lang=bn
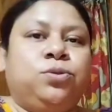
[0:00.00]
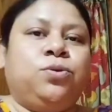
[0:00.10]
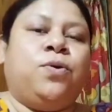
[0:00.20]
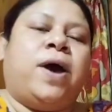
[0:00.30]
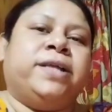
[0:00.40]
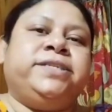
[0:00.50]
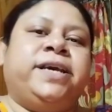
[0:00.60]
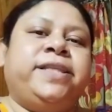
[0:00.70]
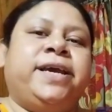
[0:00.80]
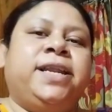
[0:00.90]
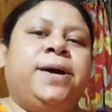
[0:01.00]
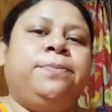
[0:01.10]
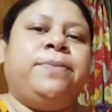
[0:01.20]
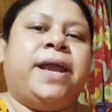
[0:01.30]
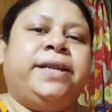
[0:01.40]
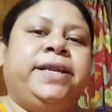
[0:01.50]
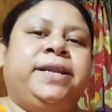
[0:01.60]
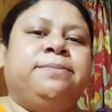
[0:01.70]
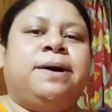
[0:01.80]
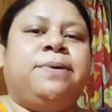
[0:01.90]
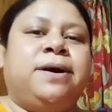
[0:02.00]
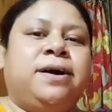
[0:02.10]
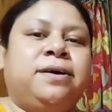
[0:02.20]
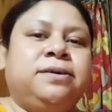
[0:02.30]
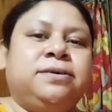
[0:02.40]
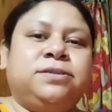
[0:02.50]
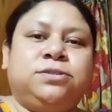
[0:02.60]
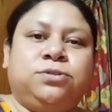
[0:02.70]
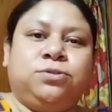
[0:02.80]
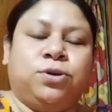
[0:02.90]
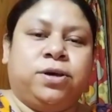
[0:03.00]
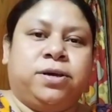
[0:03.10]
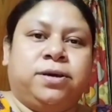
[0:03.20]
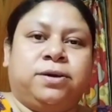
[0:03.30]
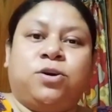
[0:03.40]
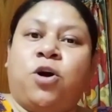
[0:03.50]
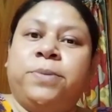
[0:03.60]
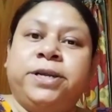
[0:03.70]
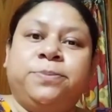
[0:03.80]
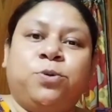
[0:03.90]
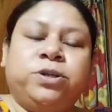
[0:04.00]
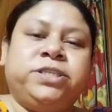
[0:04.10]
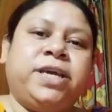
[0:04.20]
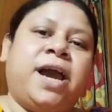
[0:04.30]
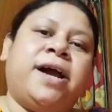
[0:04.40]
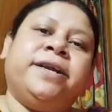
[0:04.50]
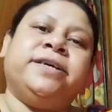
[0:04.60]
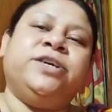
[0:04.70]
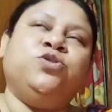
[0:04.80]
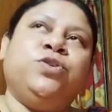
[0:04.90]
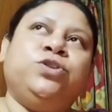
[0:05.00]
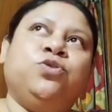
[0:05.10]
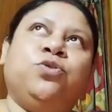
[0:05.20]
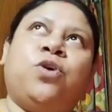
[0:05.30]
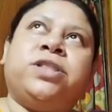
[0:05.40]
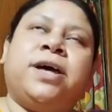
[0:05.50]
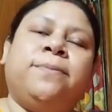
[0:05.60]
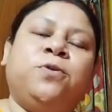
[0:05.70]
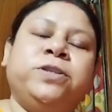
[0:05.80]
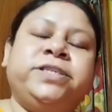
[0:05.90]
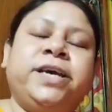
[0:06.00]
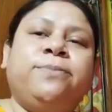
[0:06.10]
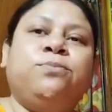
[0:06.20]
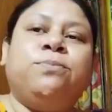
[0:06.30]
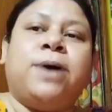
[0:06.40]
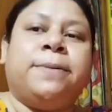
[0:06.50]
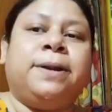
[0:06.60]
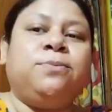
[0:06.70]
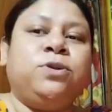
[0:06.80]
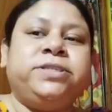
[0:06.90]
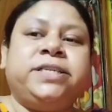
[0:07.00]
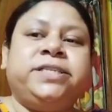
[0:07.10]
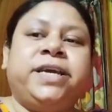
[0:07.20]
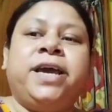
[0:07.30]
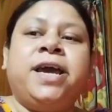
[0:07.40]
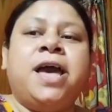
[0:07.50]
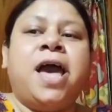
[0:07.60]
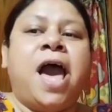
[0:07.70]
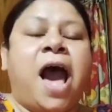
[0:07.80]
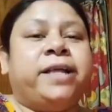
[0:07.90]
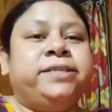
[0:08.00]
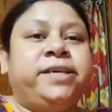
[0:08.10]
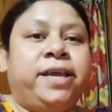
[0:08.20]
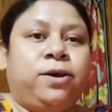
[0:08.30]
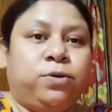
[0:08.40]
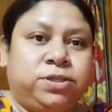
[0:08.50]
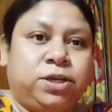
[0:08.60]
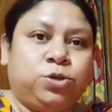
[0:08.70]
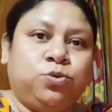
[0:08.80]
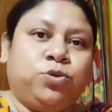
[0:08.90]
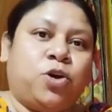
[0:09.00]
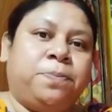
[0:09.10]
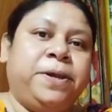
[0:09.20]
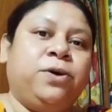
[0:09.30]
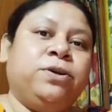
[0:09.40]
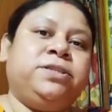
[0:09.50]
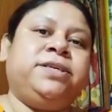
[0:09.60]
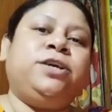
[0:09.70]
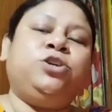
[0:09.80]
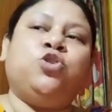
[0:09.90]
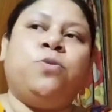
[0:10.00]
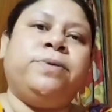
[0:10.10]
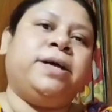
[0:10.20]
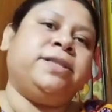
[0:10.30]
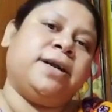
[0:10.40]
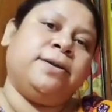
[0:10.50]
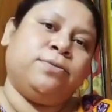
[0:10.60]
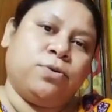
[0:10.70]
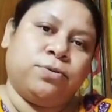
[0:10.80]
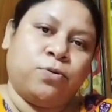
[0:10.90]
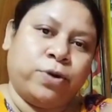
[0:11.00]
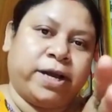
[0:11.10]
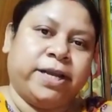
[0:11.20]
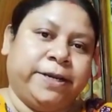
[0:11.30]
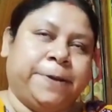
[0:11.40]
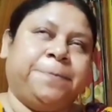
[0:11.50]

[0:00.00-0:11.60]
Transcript: আজকে দেখলাম ম্যান্ডির বাবা কমেন্ট পড়ছে আর কিছু কিছু কথা বলছে বারবার বলছে যে আজকে হচ্ছে শুধু টপিক হচ্ছে সোমনাথ আর ওনাকে নিয়ে